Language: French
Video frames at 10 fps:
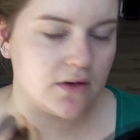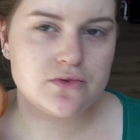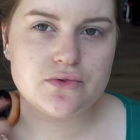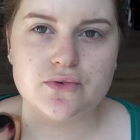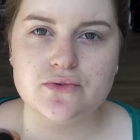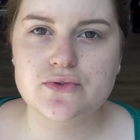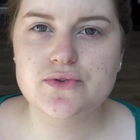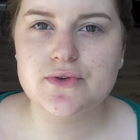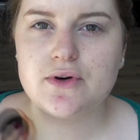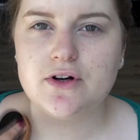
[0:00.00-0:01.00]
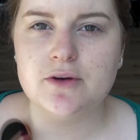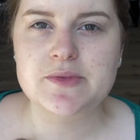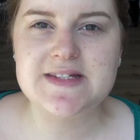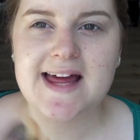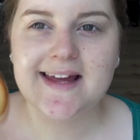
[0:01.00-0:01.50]
Je trouve juste que
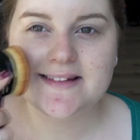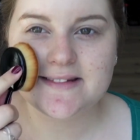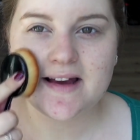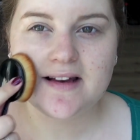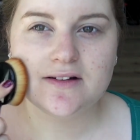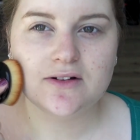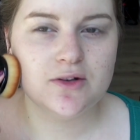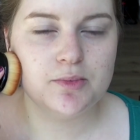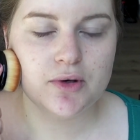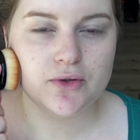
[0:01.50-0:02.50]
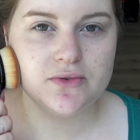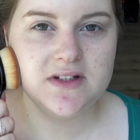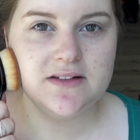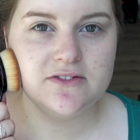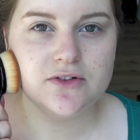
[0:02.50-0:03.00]
comme ça étale le produit,